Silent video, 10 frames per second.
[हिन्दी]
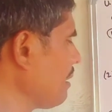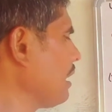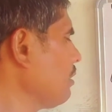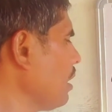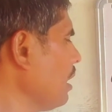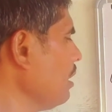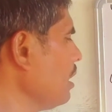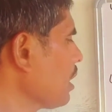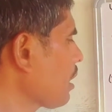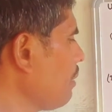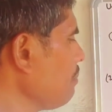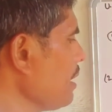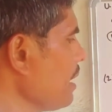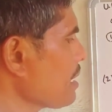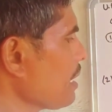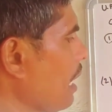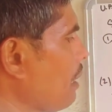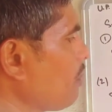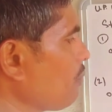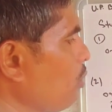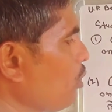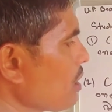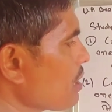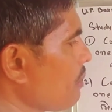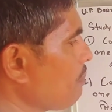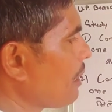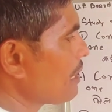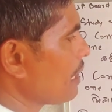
हमारा होगा कॉम्बिनेशन ऑफ मोर सिंपल